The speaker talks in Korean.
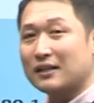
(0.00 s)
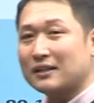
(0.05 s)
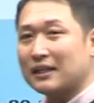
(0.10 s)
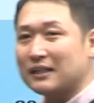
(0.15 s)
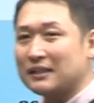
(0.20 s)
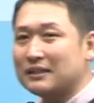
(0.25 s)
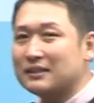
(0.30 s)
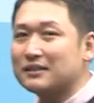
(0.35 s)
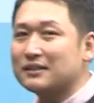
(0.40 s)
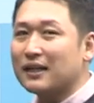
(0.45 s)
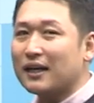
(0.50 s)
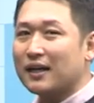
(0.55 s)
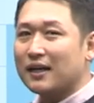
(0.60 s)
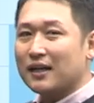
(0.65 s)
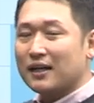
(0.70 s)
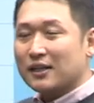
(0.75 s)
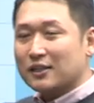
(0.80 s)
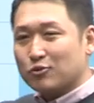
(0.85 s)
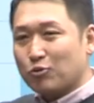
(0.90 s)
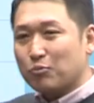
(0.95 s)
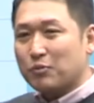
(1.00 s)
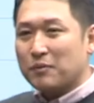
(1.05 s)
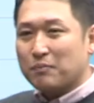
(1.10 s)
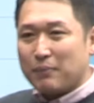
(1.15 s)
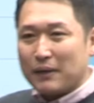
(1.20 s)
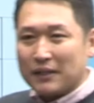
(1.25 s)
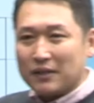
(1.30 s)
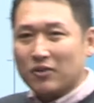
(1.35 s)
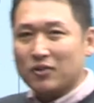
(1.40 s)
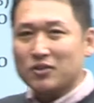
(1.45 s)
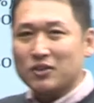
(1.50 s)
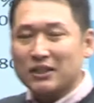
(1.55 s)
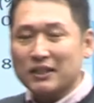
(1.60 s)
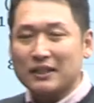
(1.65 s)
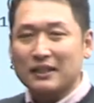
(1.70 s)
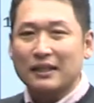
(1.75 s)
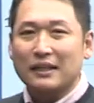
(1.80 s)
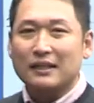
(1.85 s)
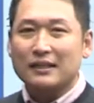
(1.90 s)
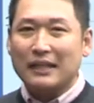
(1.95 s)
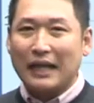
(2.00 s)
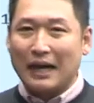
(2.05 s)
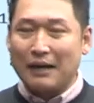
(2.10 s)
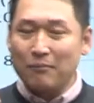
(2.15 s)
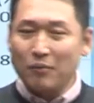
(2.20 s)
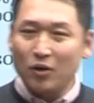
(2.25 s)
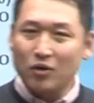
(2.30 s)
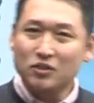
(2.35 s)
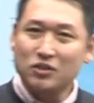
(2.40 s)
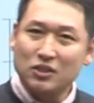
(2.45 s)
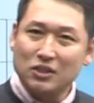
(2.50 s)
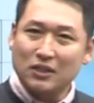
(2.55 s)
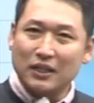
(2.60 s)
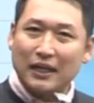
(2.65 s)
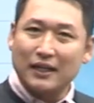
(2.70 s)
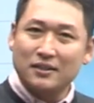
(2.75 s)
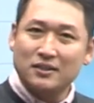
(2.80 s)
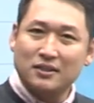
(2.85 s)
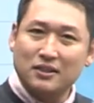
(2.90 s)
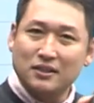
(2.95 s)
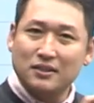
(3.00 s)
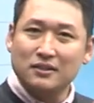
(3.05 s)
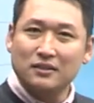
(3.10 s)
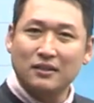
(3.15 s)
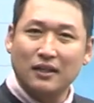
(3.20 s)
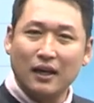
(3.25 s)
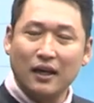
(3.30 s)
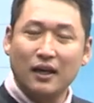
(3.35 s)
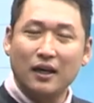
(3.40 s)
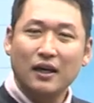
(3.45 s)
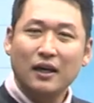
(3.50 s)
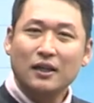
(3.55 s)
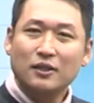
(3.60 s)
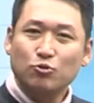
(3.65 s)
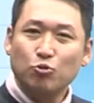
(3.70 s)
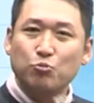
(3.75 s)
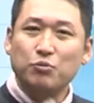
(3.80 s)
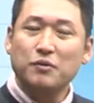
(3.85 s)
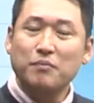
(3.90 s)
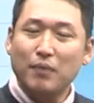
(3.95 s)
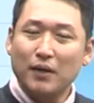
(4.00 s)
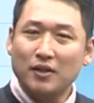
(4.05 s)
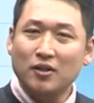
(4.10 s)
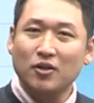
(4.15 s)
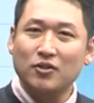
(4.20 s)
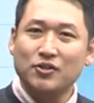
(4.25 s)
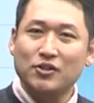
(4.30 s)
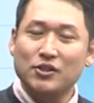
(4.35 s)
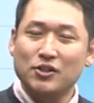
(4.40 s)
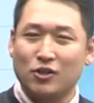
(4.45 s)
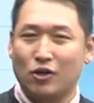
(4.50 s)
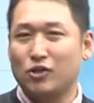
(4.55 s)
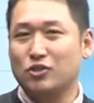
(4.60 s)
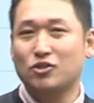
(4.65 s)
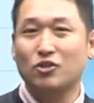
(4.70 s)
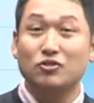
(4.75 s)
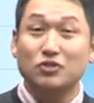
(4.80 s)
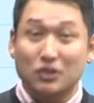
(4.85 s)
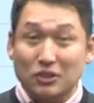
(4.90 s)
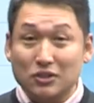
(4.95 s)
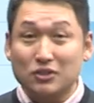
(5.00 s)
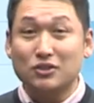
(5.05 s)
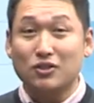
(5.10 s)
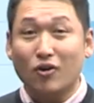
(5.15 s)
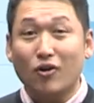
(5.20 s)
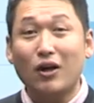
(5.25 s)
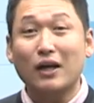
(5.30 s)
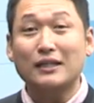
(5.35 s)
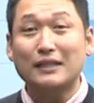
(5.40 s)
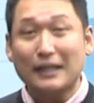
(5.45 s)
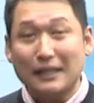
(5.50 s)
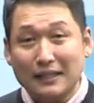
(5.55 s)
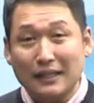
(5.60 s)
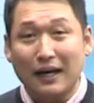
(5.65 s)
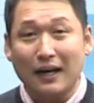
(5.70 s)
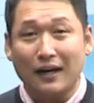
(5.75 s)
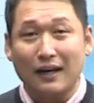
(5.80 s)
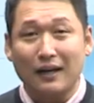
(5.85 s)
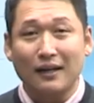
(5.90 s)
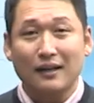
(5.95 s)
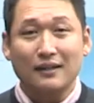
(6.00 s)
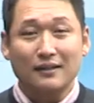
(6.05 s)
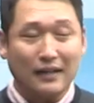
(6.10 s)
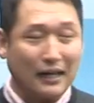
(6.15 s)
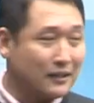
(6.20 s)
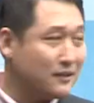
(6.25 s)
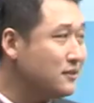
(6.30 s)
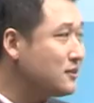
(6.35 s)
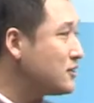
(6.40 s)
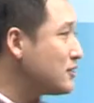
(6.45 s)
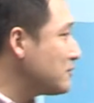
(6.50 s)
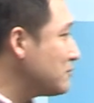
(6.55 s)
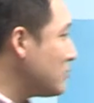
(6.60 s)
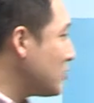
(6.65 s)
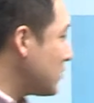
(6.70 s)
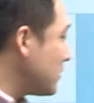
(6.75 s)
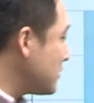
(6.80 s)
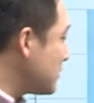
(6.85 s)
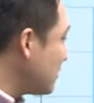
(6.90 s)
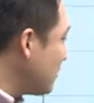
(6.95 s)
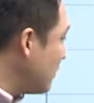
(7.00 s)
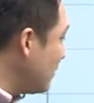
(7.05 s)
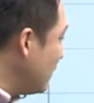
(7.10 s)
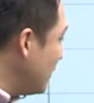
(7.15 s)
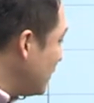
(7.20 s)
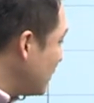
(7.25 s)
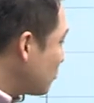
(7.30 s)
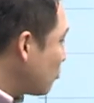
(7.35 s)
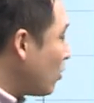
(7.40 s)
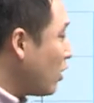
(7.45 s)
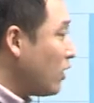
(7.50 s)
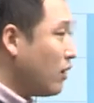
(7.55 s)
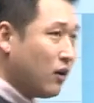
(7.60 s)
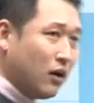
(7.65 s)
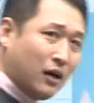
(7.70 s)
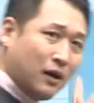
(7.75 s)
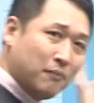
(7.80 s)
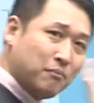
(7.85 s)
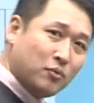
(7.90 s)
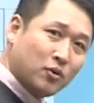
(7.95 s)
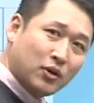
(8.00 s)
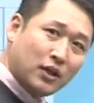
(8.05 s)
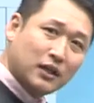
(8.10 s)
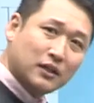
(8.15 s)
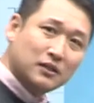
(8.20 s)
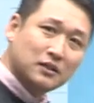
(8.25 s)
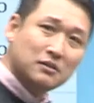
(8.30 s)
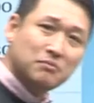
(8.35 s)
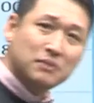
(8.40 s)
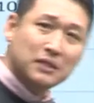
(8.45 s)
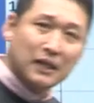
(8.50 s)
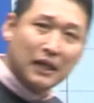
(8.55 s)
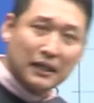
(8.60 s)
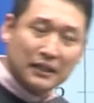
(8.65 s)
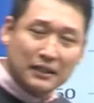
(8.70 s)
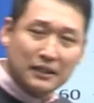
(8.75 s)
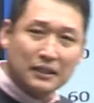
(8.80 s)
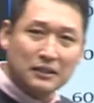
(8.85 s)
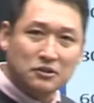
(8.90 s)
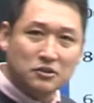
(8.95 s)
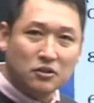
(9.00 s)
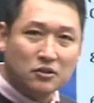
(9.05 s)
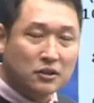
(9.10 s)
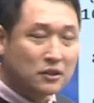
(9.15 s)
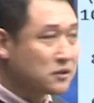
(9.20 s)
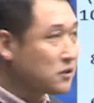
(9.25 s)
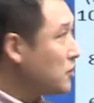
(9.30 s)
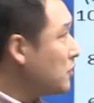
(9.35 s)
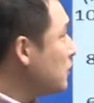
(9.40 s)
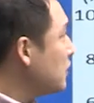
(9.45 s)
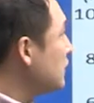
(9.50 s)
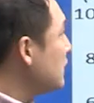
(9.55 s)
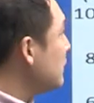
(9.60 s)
한다. 이들의 소비 패턴이 나머지 계층의 소비 패턴을 결정짓는 역할을 한다. 라는 측면에서 또 한 번의 의미가 있겠죠. 그래서